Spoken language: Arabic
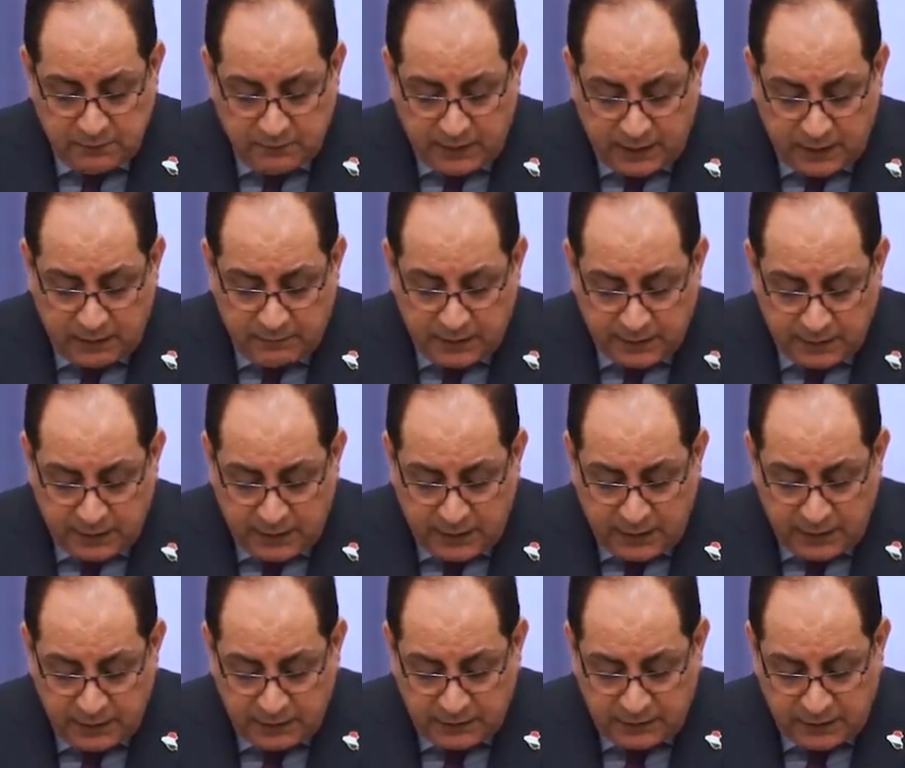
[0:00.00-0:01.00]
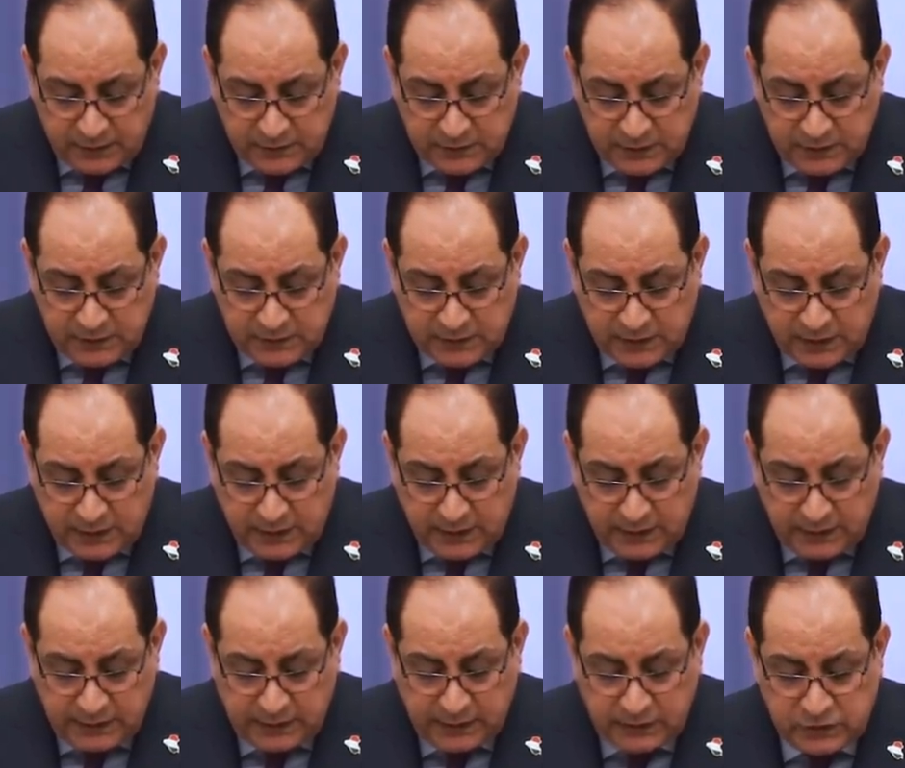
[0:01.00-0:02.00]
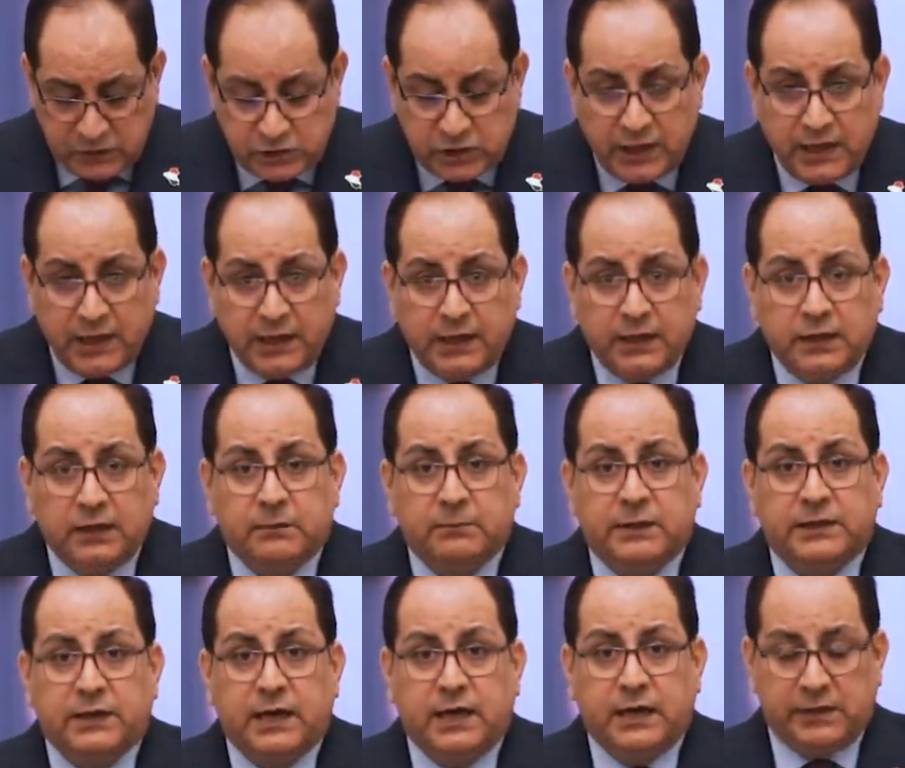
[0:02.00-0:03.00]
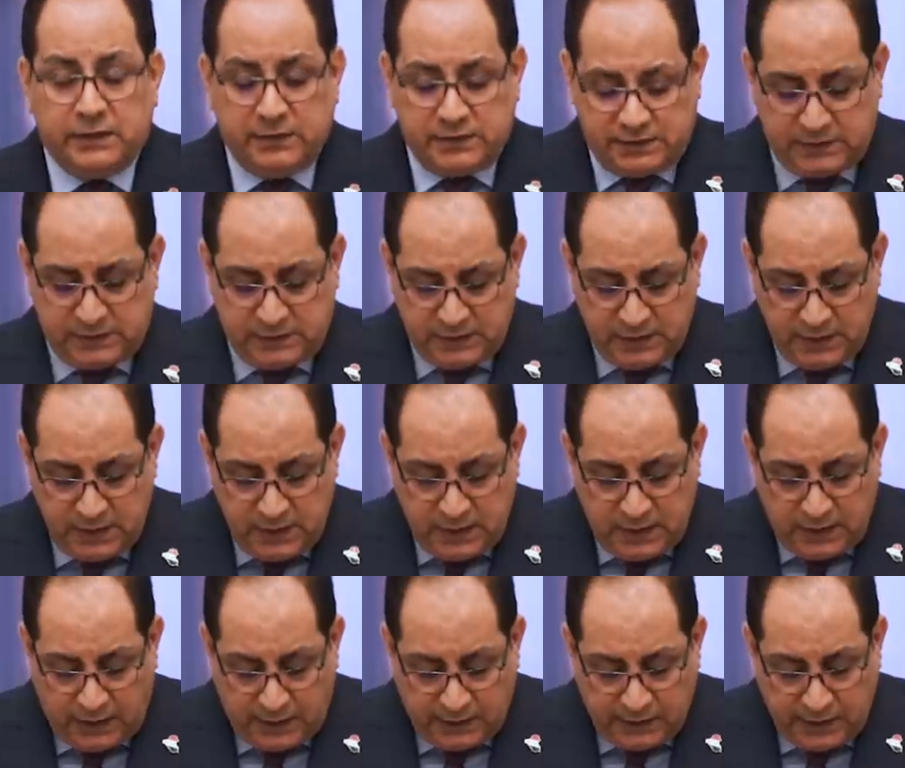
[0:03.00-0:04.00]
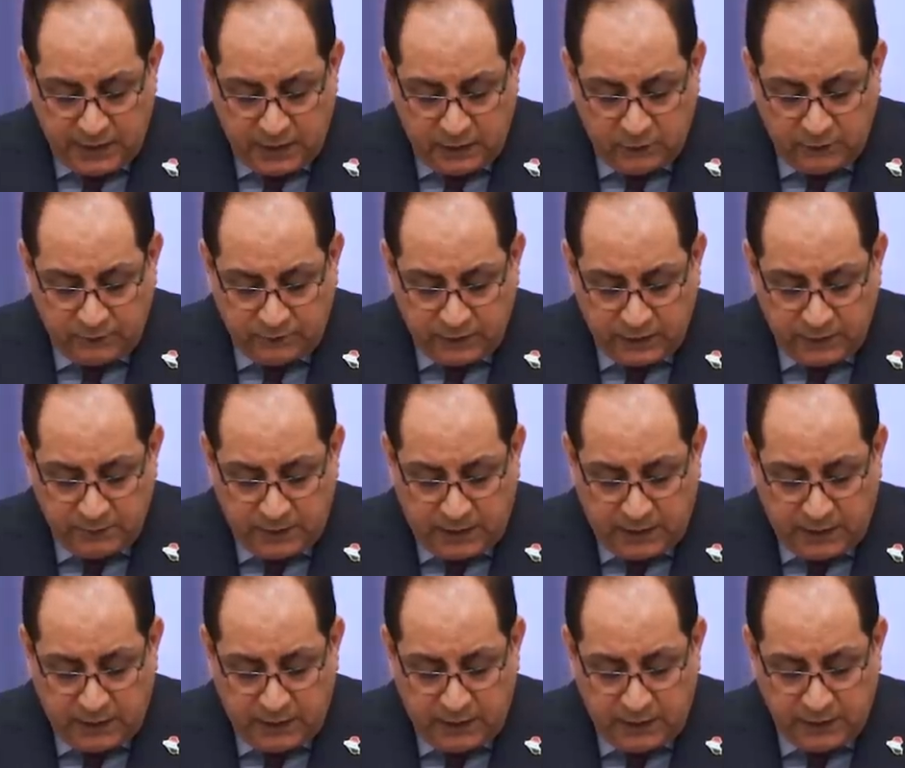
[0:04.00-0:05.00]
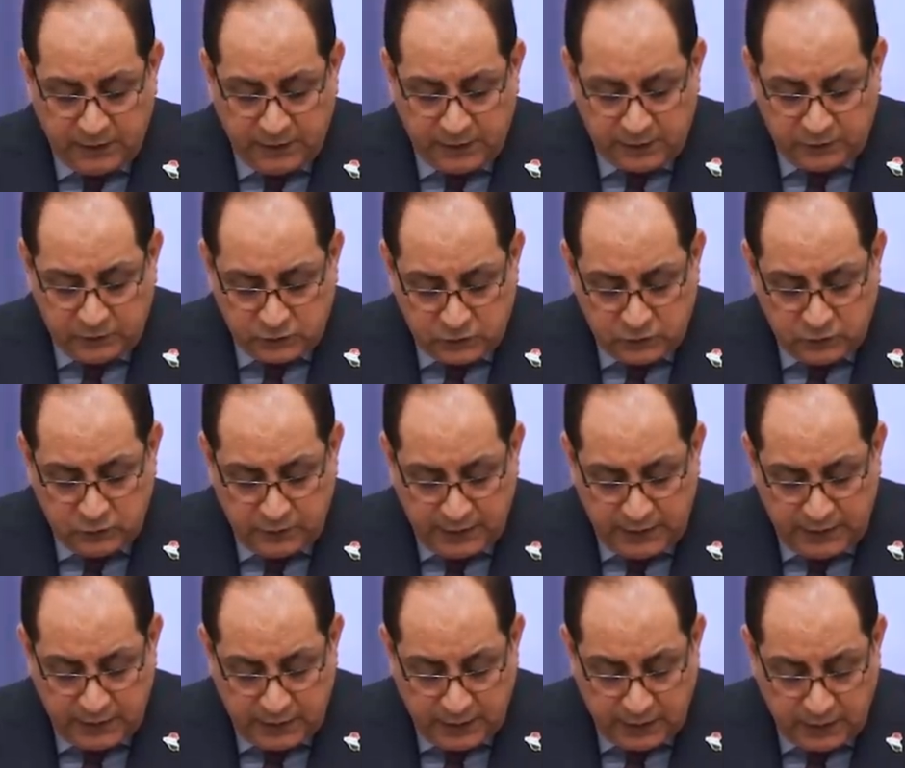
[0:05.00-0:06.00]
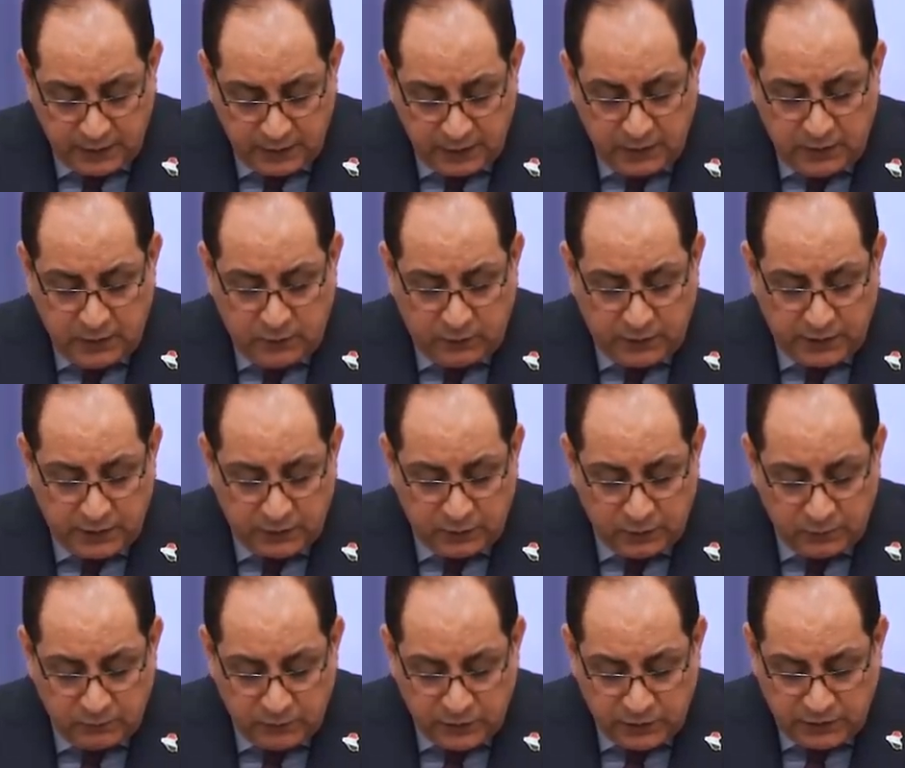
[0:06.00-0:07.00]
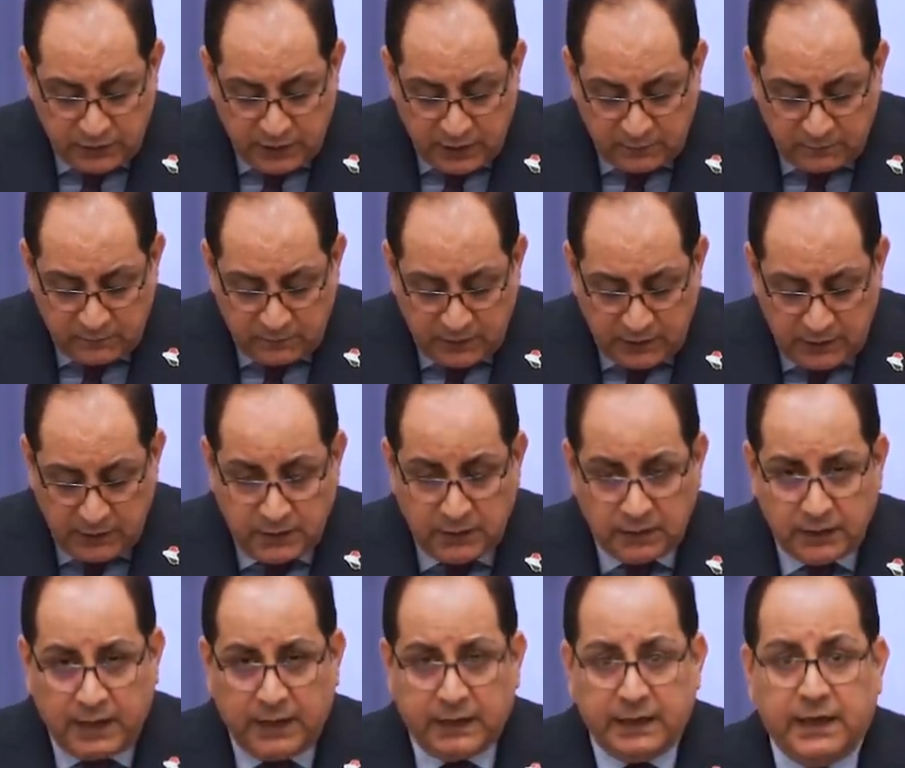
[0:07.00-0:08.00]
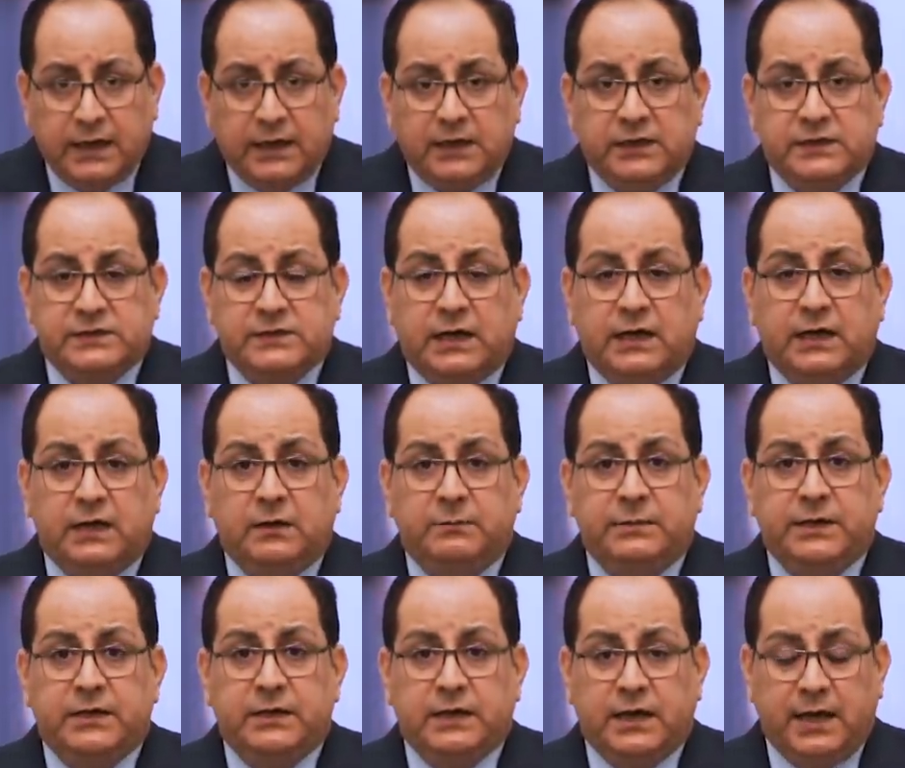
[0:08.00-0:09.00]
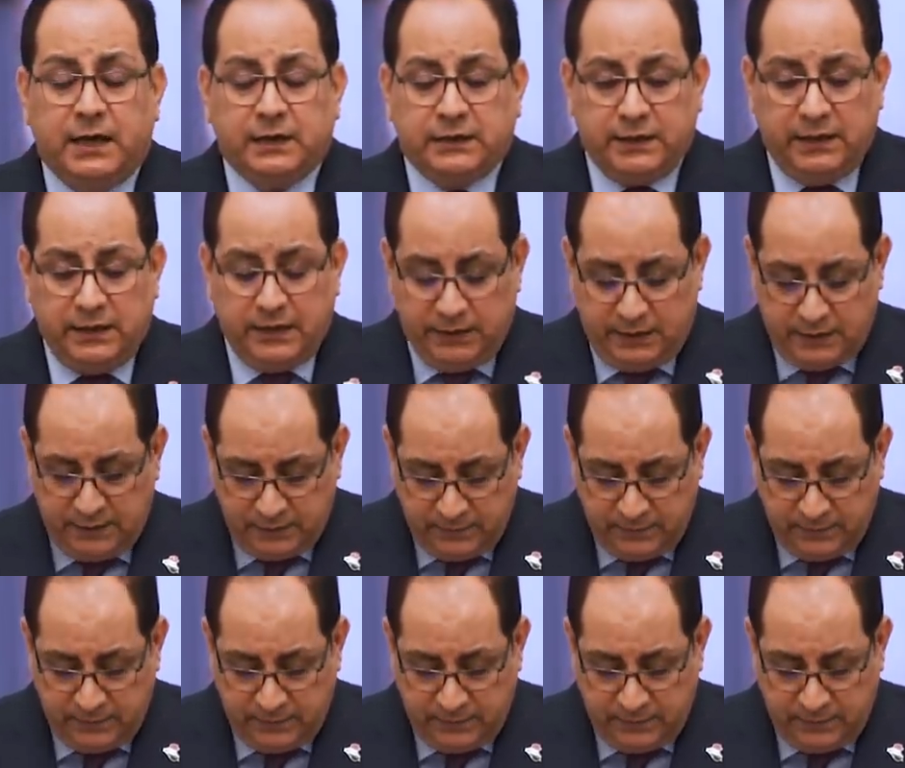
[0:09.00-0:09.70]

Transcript: مع بقاء تخصيصها لإنشاء المدارس على وفق محاضر أصولية ويتم التنفيذ على حساب الناكل